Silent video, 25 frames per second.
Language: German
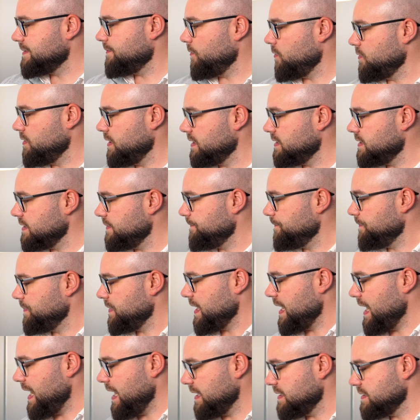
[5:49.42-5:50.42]

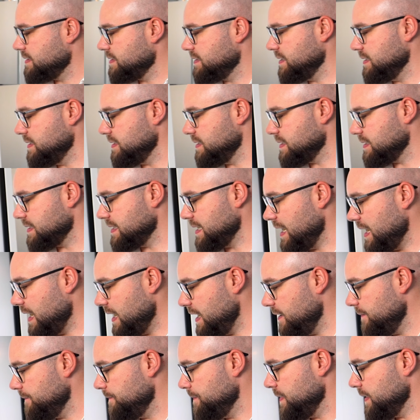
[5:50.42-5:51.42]

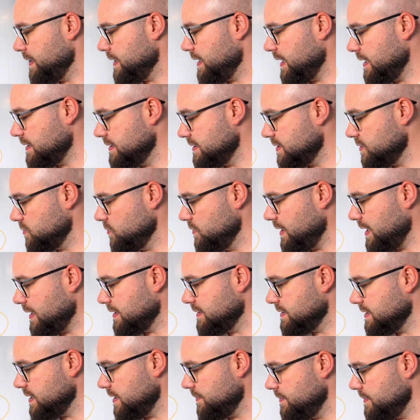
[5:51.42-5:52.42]
280k kannst du
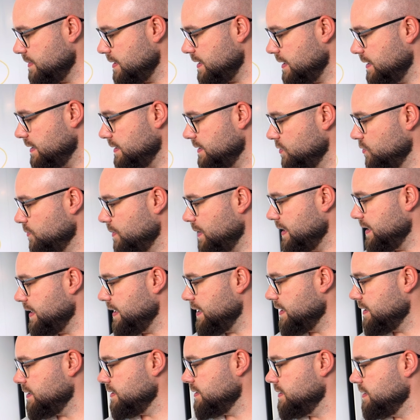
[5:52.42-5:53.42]
langsam
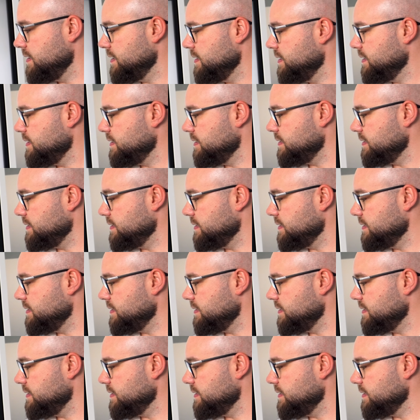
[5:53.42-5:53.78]
überlegen,